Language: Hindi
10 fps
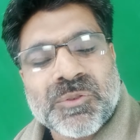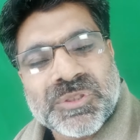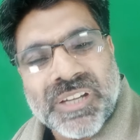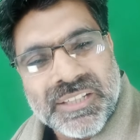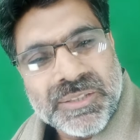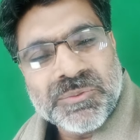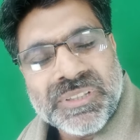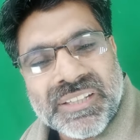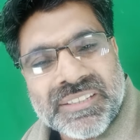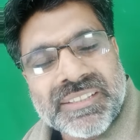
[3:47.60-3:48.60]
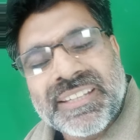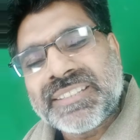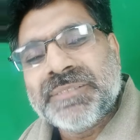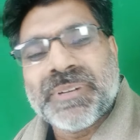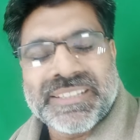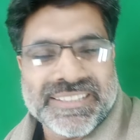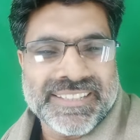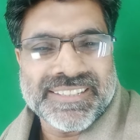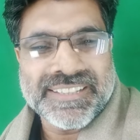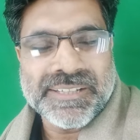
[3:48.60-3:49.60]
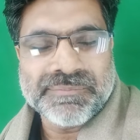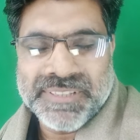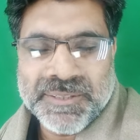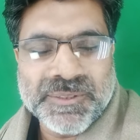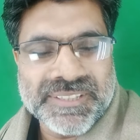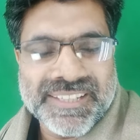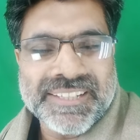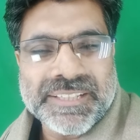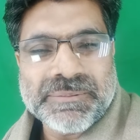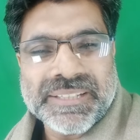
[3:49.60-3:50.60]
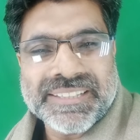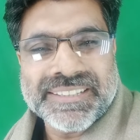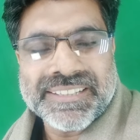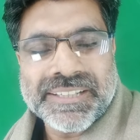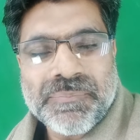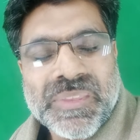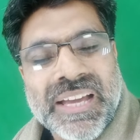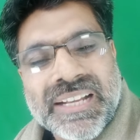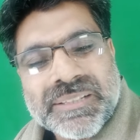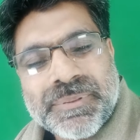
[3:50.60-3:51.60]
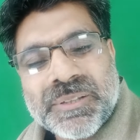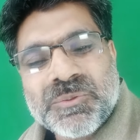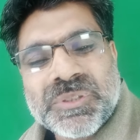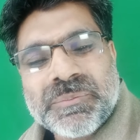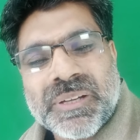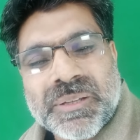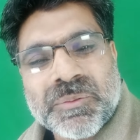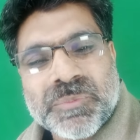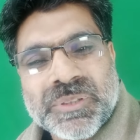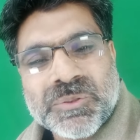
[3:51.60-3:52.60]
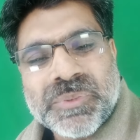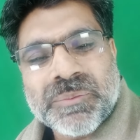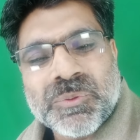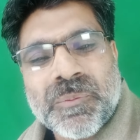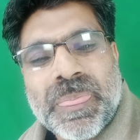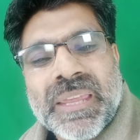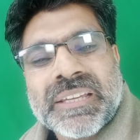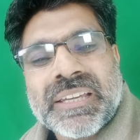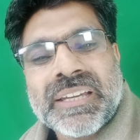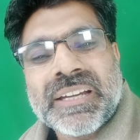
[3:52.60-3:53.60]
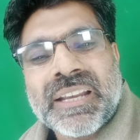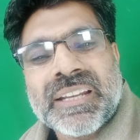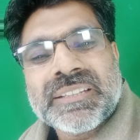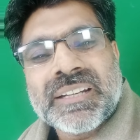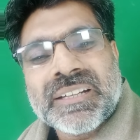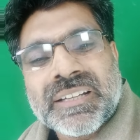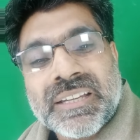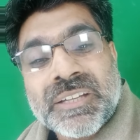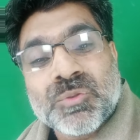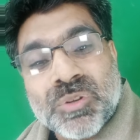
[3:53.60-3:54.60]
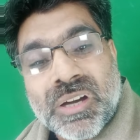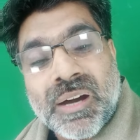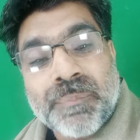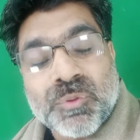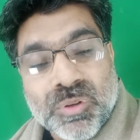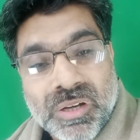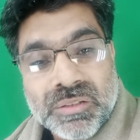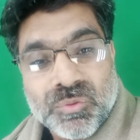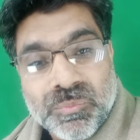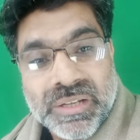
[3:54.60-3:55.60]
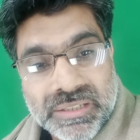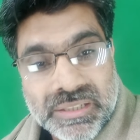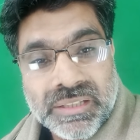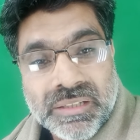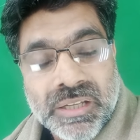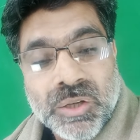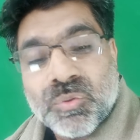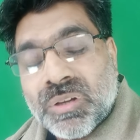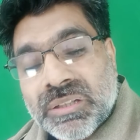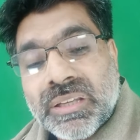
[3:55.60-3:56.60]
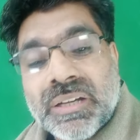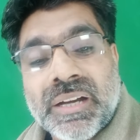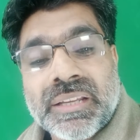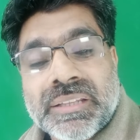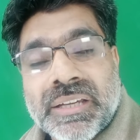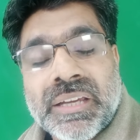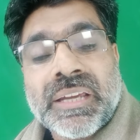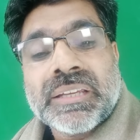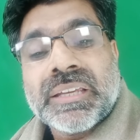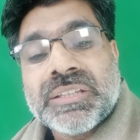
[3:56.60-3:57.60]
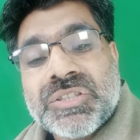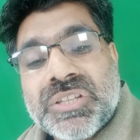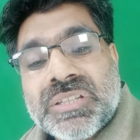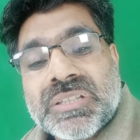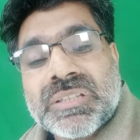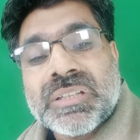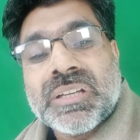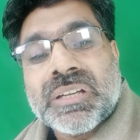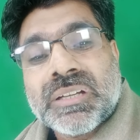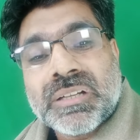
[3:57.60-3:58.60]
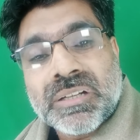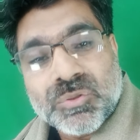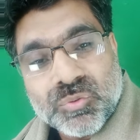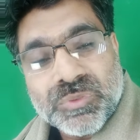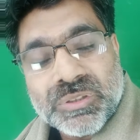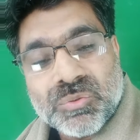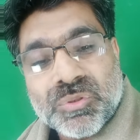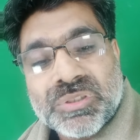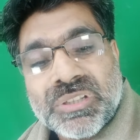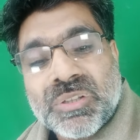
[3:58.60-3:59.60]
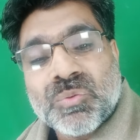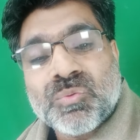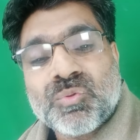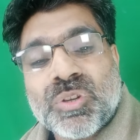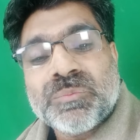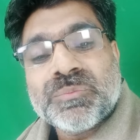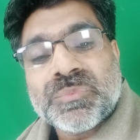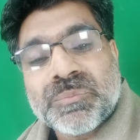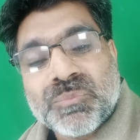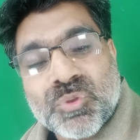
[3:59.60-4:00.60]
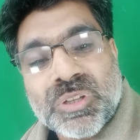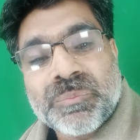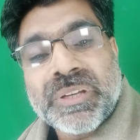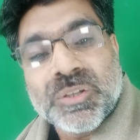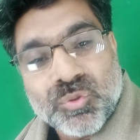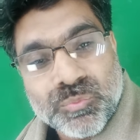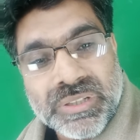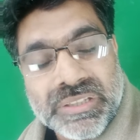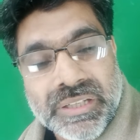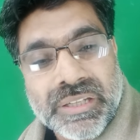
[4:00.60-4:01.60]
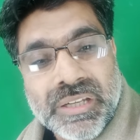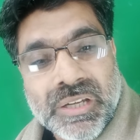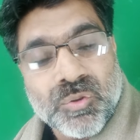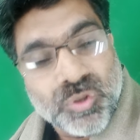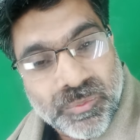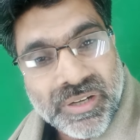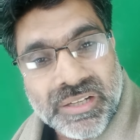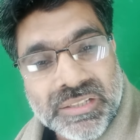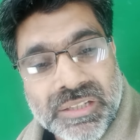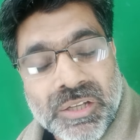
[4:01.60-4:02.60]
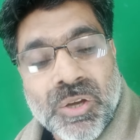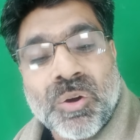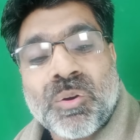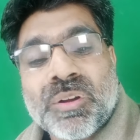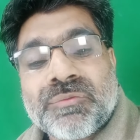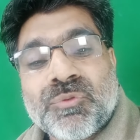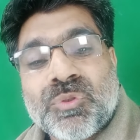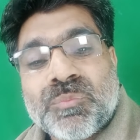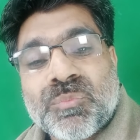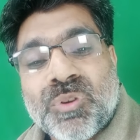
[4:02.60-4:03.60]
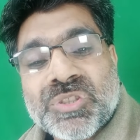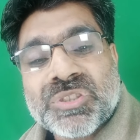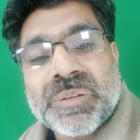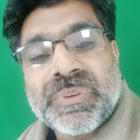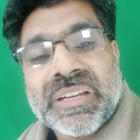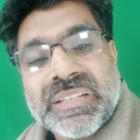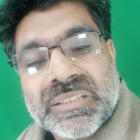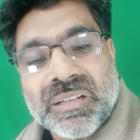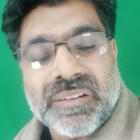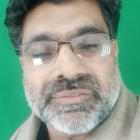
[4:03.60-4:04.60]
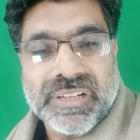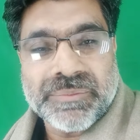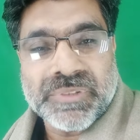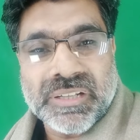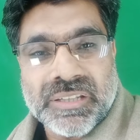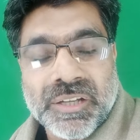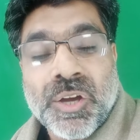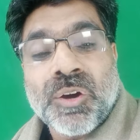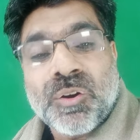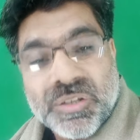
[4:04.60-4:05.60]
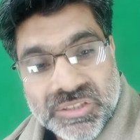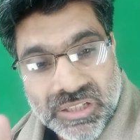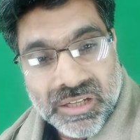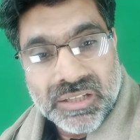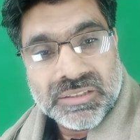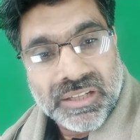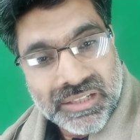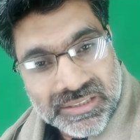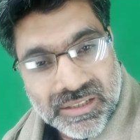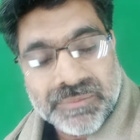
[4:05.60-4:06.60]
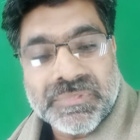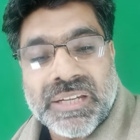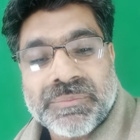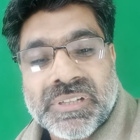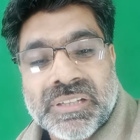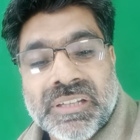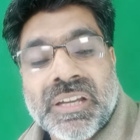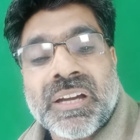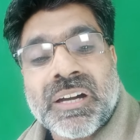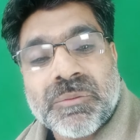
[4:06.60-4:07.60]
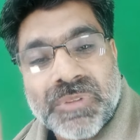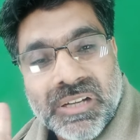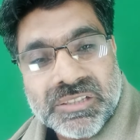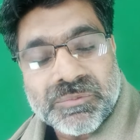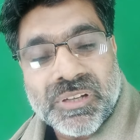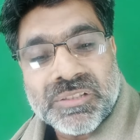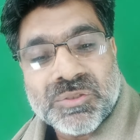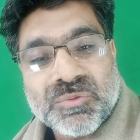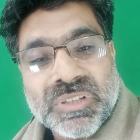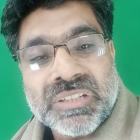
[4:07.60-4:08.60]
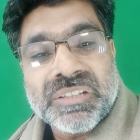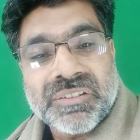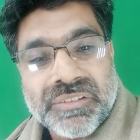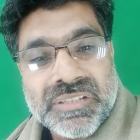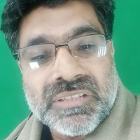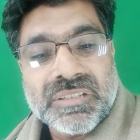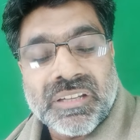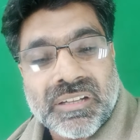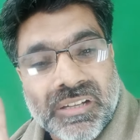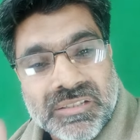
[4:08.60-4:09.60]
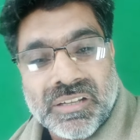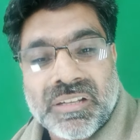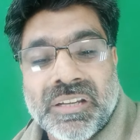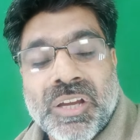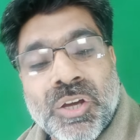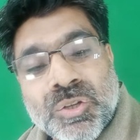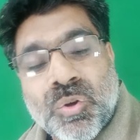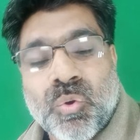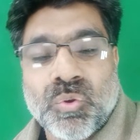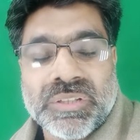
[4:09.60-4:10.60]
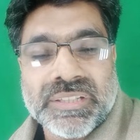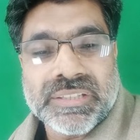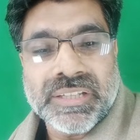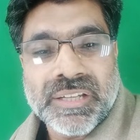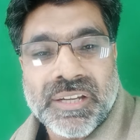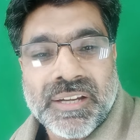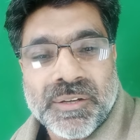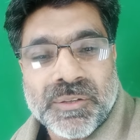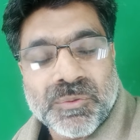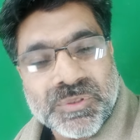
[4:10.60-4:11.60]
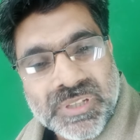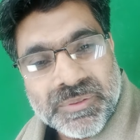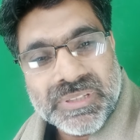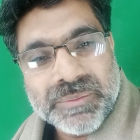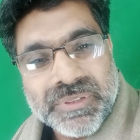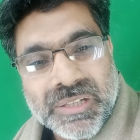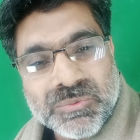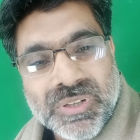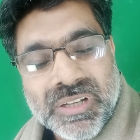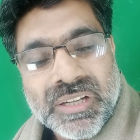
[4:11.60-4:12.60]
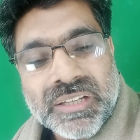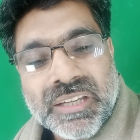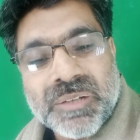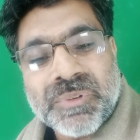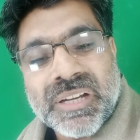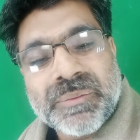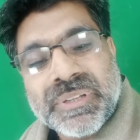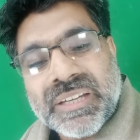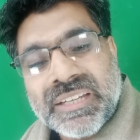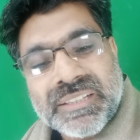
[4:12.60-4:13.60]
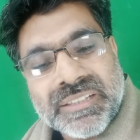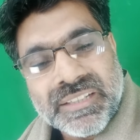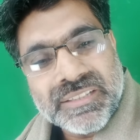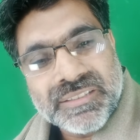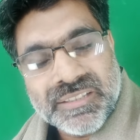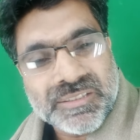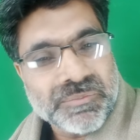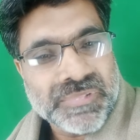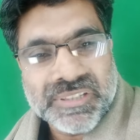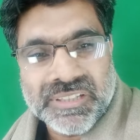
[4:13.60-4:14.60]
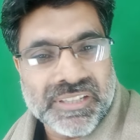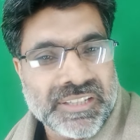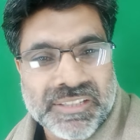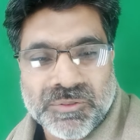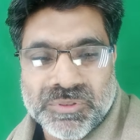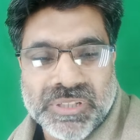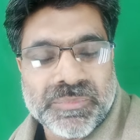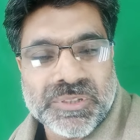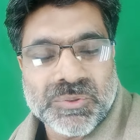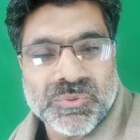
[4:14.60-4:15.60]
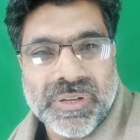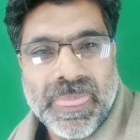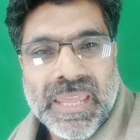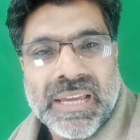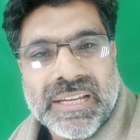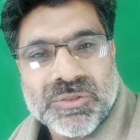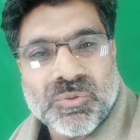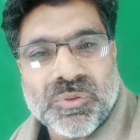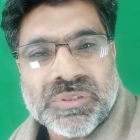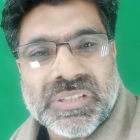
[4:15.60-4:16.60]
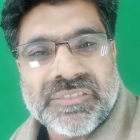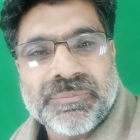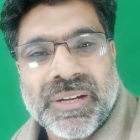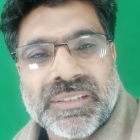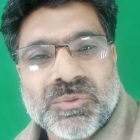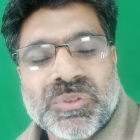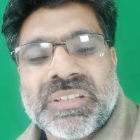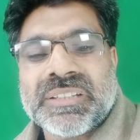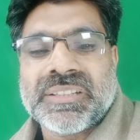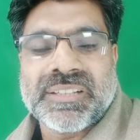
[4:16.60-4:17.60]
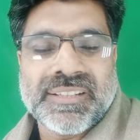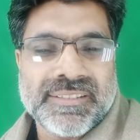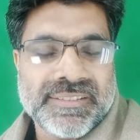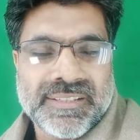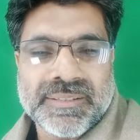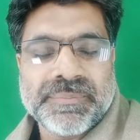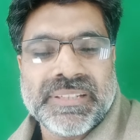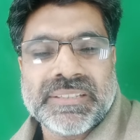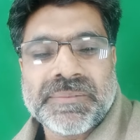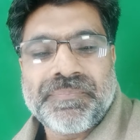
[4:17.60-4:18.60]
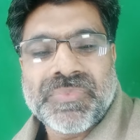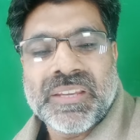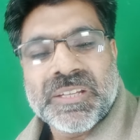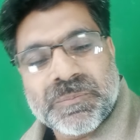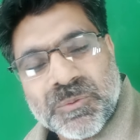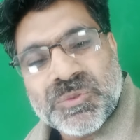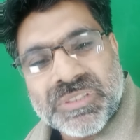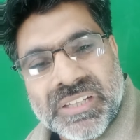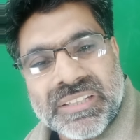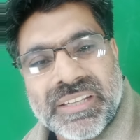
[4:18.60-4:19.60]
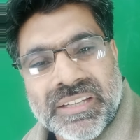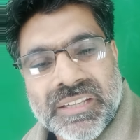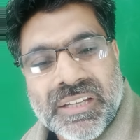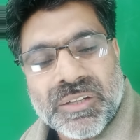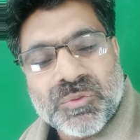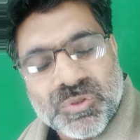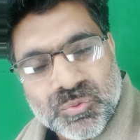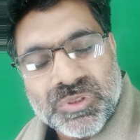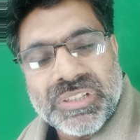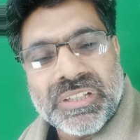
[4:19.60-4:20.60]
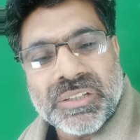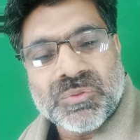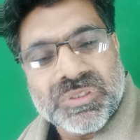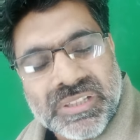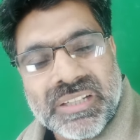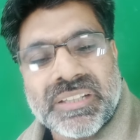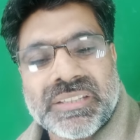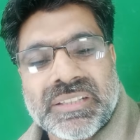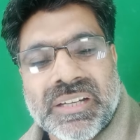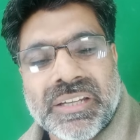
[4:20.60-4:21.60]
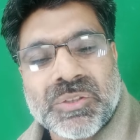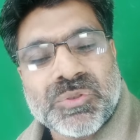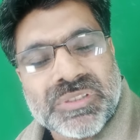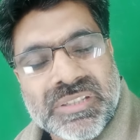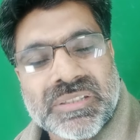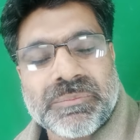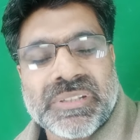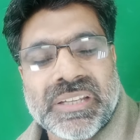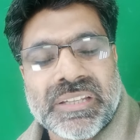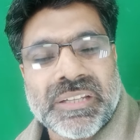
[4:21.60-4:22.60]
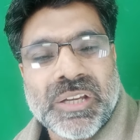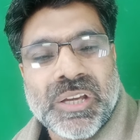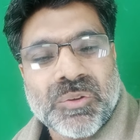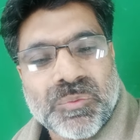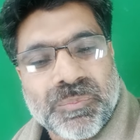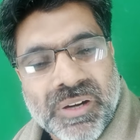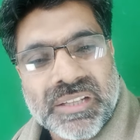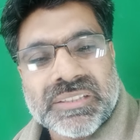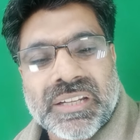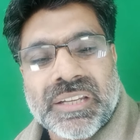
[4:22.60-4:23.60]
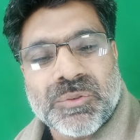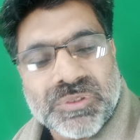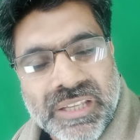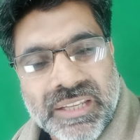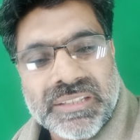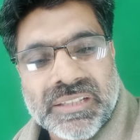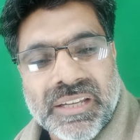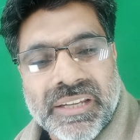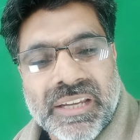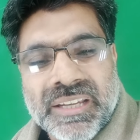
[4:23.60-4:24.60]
खुशहाली क्यों नहीं आती कैसी बातें करते हैं आप दिल को जलाने की बातें करते हैं अच्छा फिर दूसरी बात आपको बताऊँ मैं आपको कि अल्लाह ताला का एक कुरा आप कुरान को मानते हैं कुरान की एक आयत है कि जिस हकूमत को जिन लोगों हम मुल्क में हकूमत दें हुक्मरानी दें और वो माशरे में इंसाफ कायम कर दें और सलाद का निज़ाम कायम कर दें हम आसमान से उनके लिए रिस्क के ख़जाने खोल देते हैं तो इसका मतलब क्या हुआ कि हमारे में कहीं ना कहीं सिस्टम के अंदर कहीं ना कोई गड़बड़ ज़रूर है इसको सिर्फ बातों की हद तक ना लीजिएगा प्लीज़ इस पर कुछ करिए कुछ उठिए कुछ करके दिखाएं कुछ सिस्टम बनाइए कोई बात करें कोई तहरीक चलाएं